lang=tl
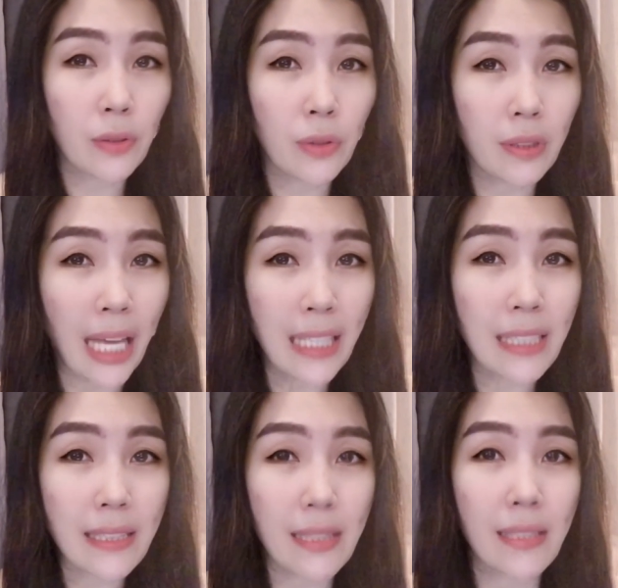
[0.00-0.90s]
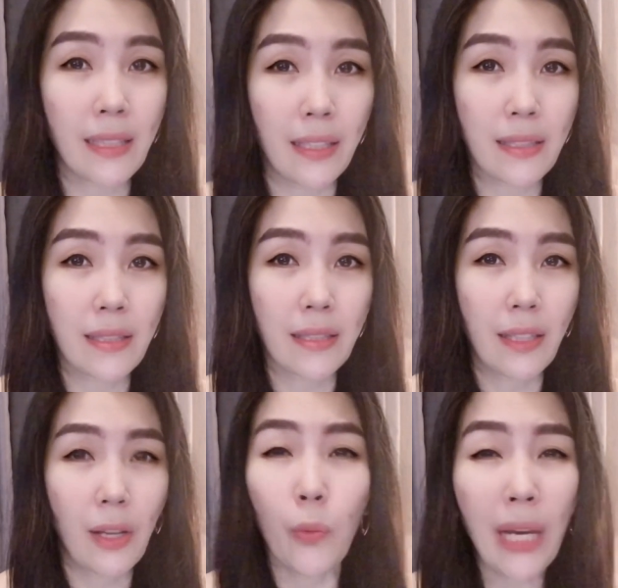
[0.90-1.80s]
dahil sa stress,
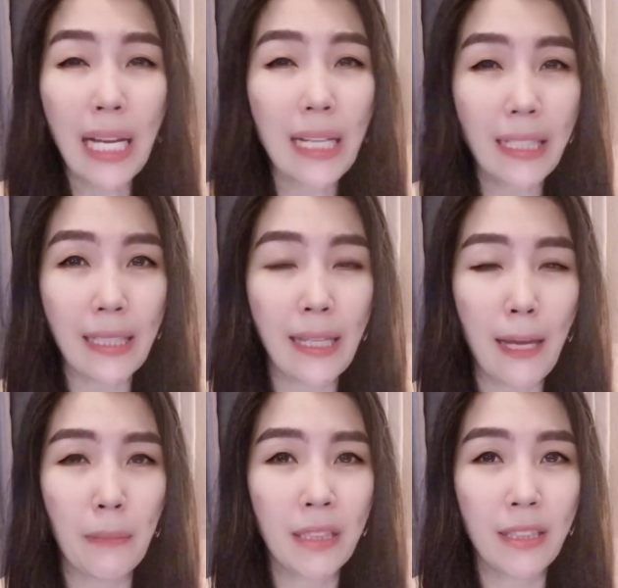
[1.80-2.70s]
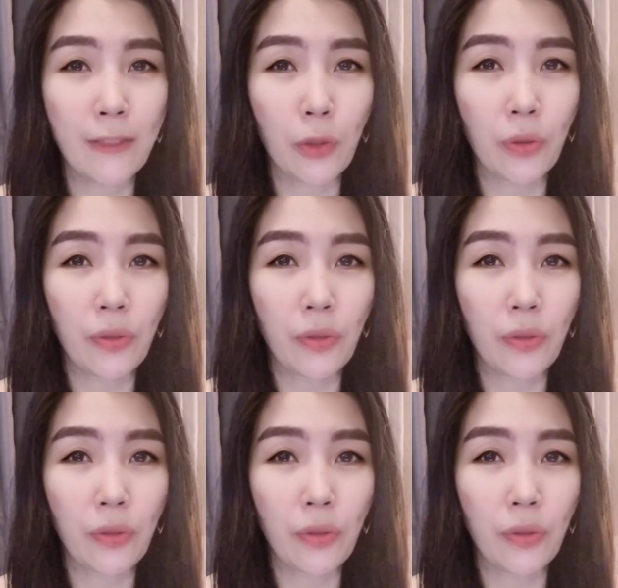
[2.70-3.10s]
wala kang kinalaman dito.